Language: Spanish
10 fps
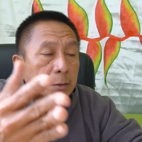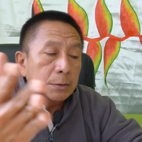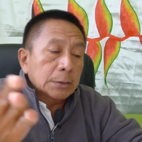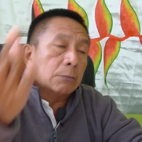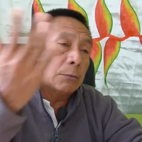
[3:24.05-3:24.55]

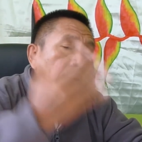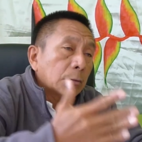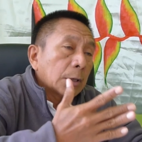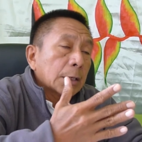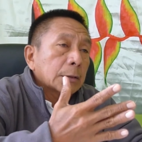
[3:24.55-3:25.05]
Segundo
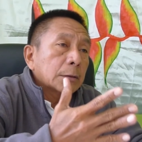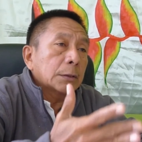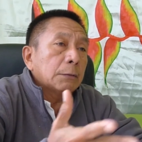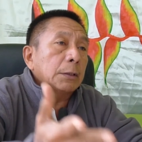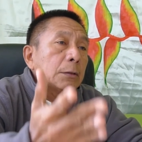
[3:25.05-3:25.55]
lugar, yo
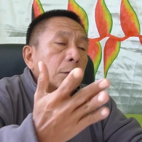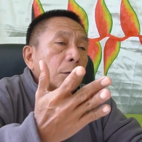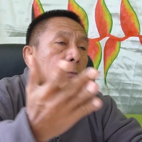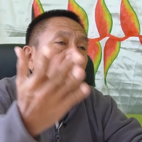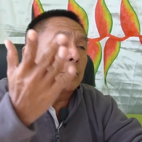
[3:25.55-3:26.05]
estoy viendo
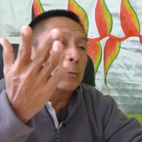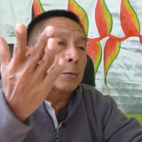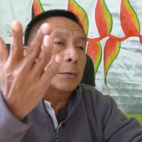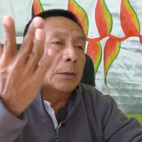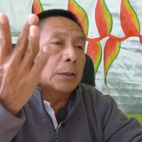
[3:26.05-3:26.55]
como
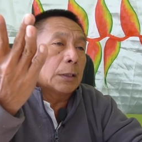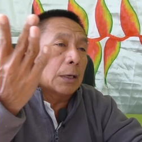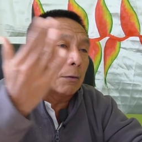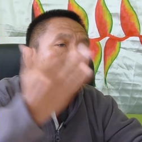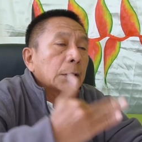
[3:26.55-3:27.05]
desde
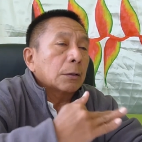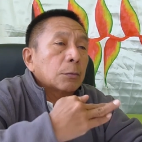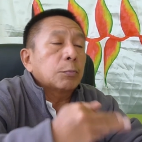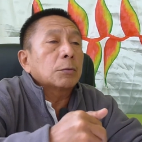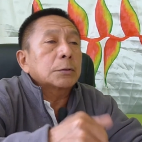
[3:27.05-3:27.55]
la óptica de
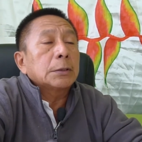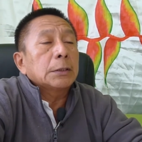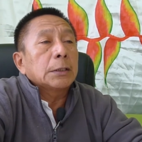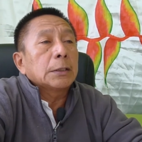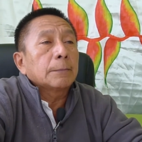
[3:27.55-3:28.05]
los pueblos
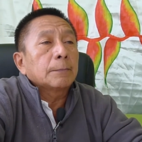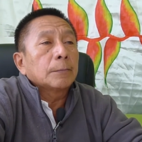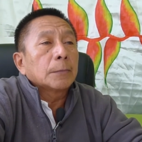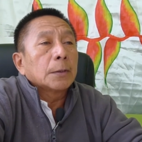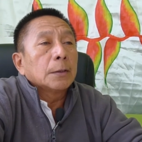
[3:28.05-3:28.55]
indígenas.
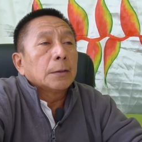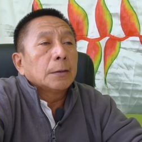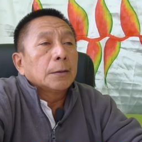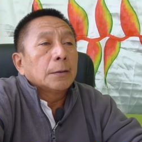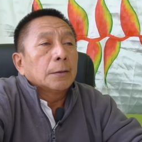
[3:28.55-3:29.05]

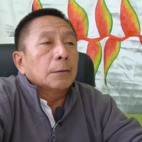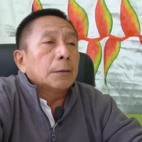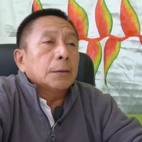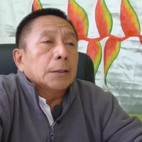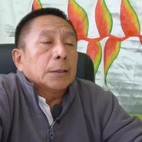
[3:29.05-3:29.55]
Los
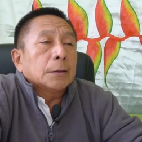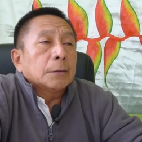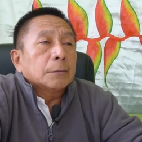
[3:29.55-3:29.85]
indígenas